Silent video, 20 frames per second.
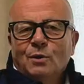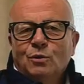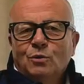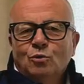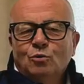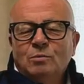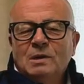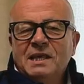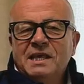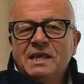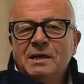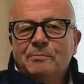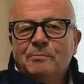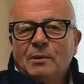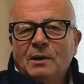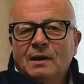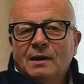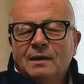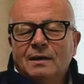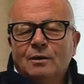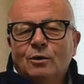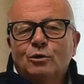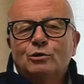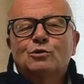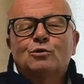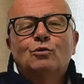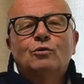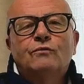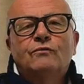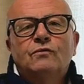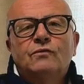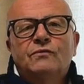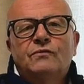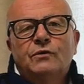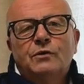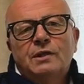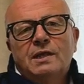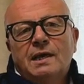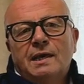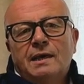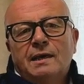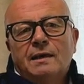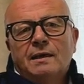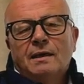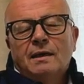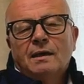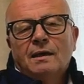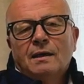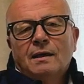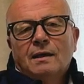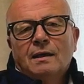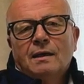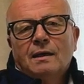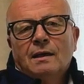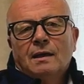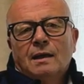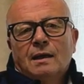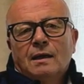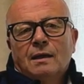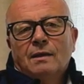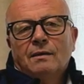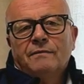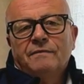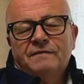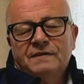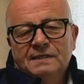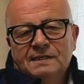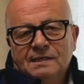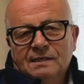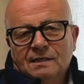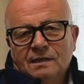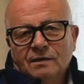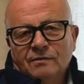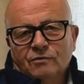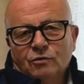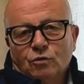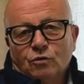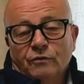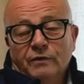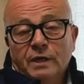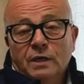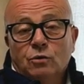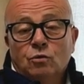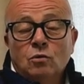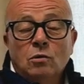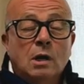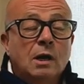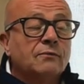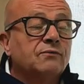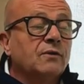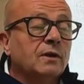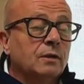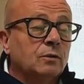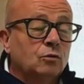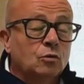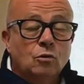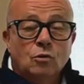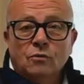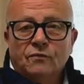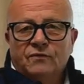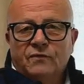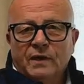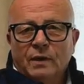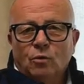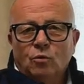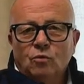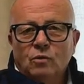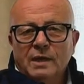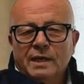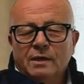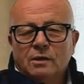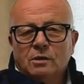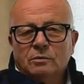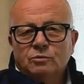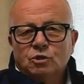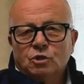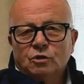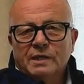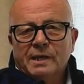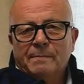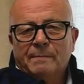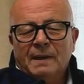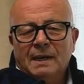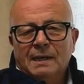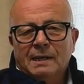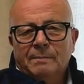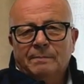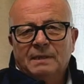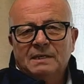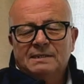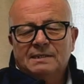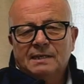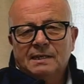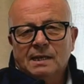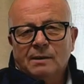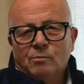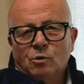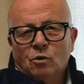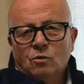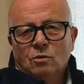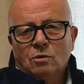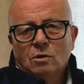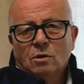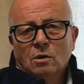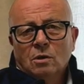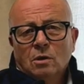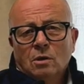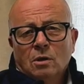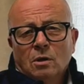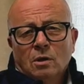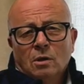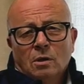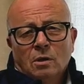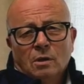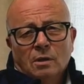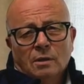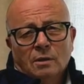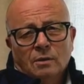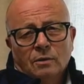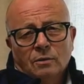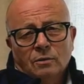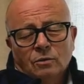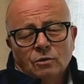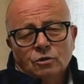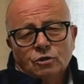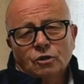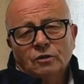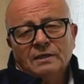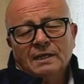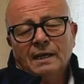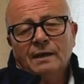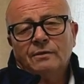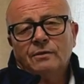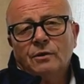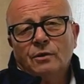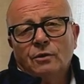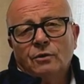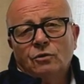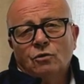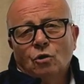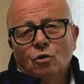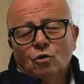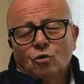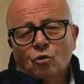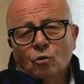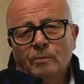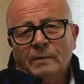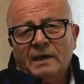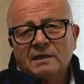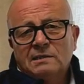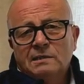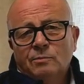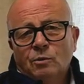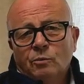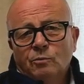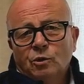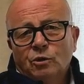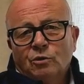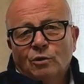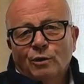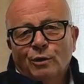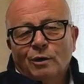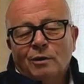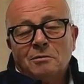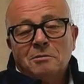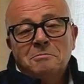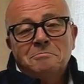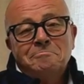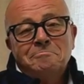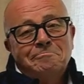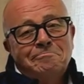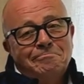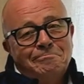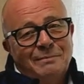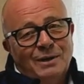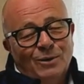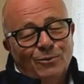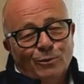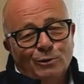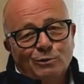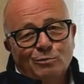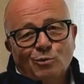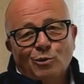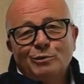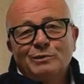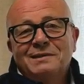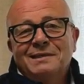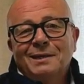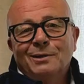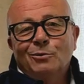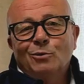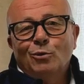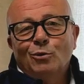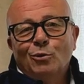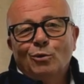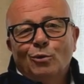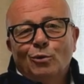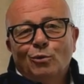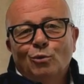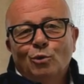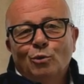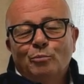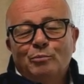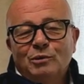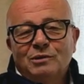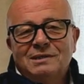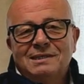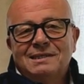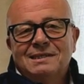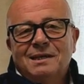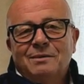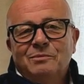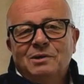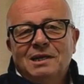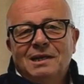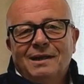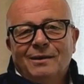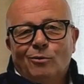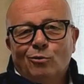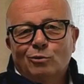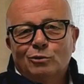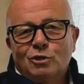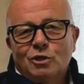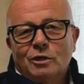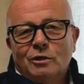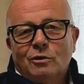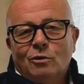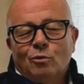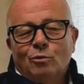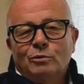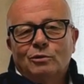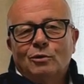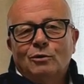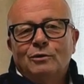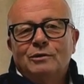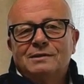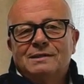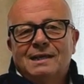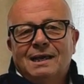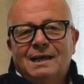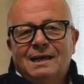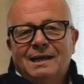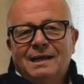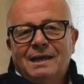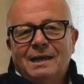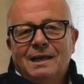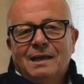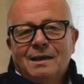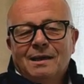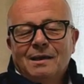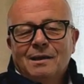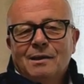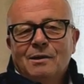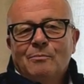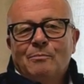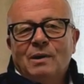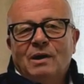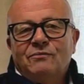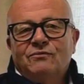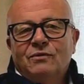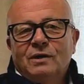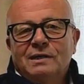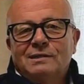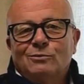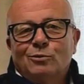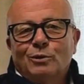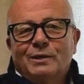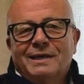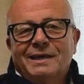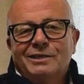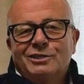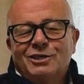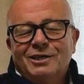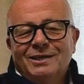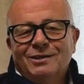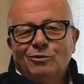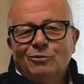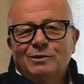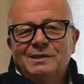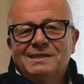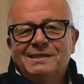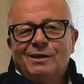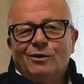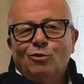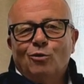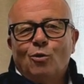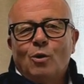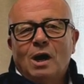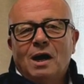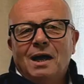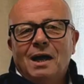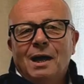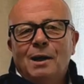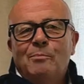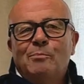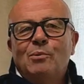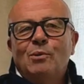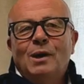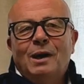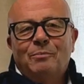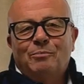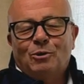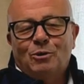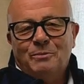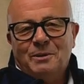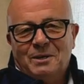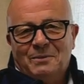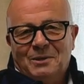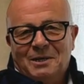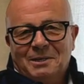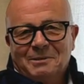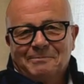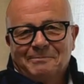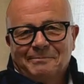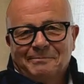N'oubliez pas, lorsque vous venez visiter votre véhicule afin de le faire rouler, comme j'en ai parlé précédemment, de jeter un œil dans le compartiment moteur. Malheureusement, on sait que nos petits amis les rongeurs ont tendance à aller parfois se cacher dans des endroits un peu improbables.